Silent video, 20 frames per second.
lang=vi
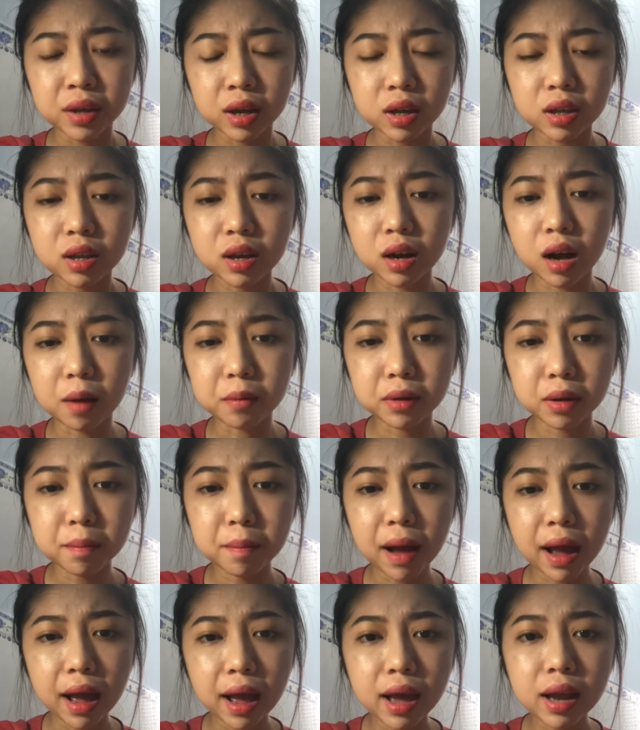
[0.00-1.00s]
cái trường hợp thứ
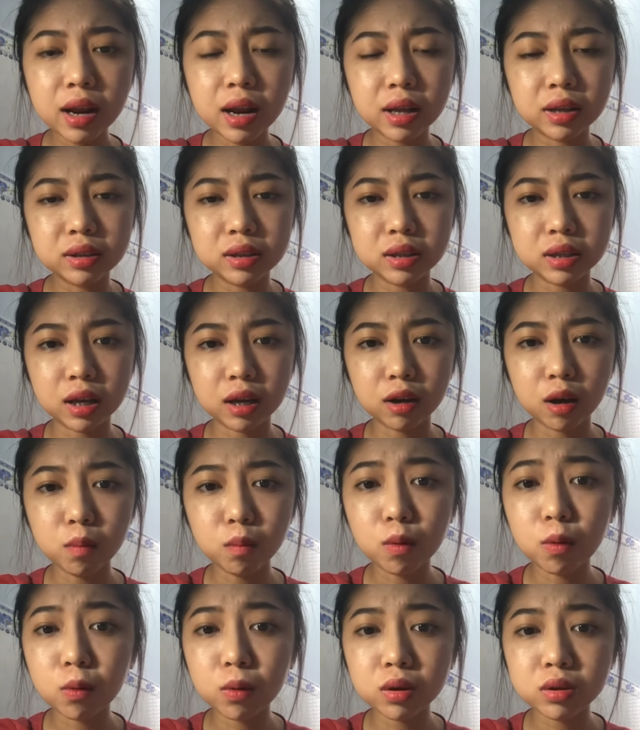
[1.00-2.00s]
ba là sẽ có
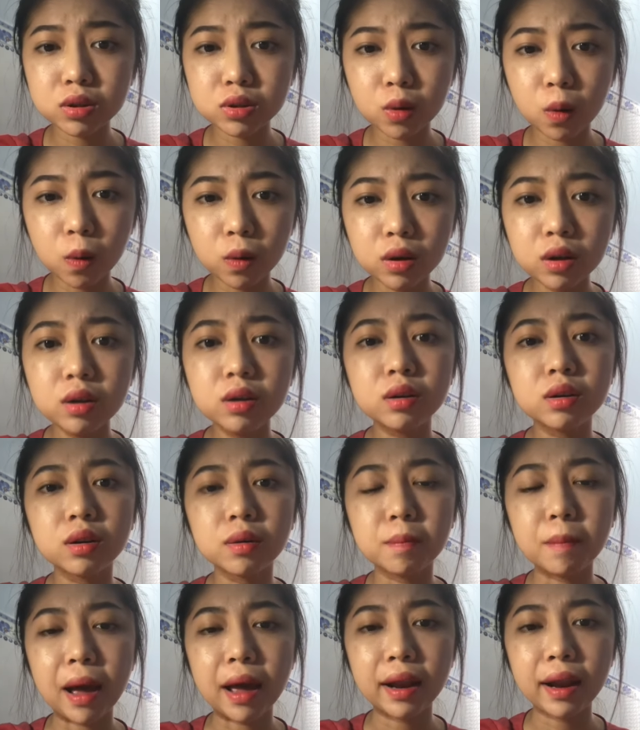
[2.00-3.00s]
một cái số người
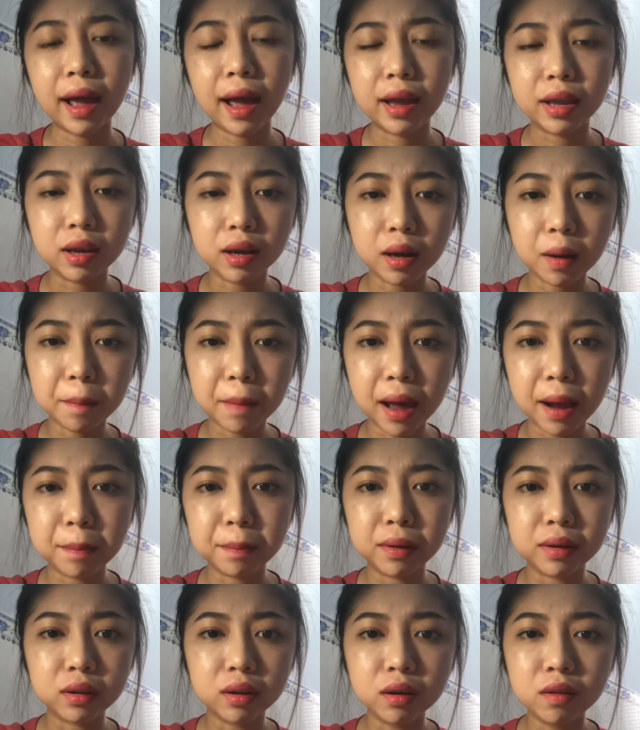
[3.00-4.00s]
bán hàng cho các bạn
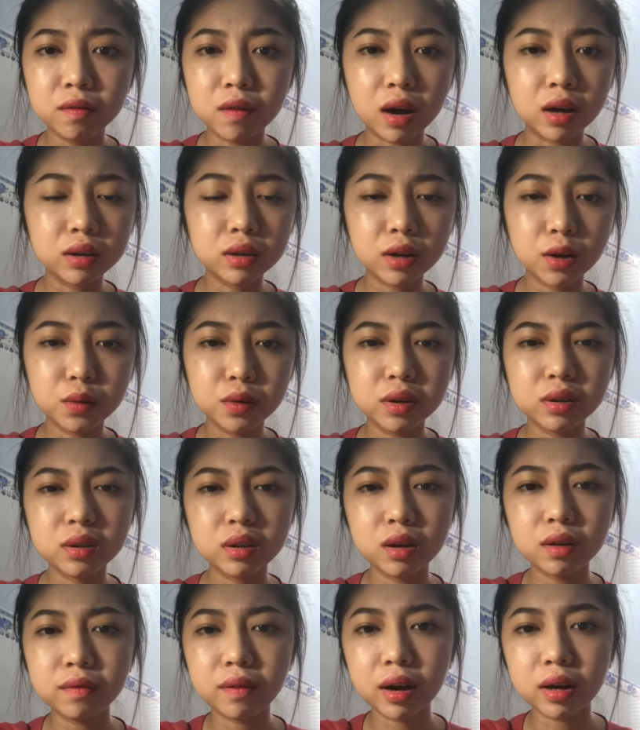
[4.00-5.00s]
mà tư vấn kiểu như
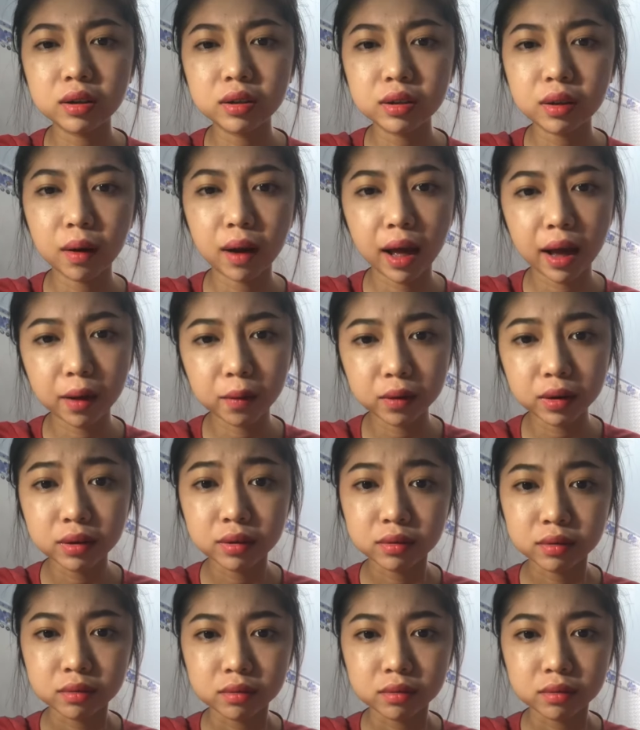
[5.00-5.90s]
tư vấn tào lao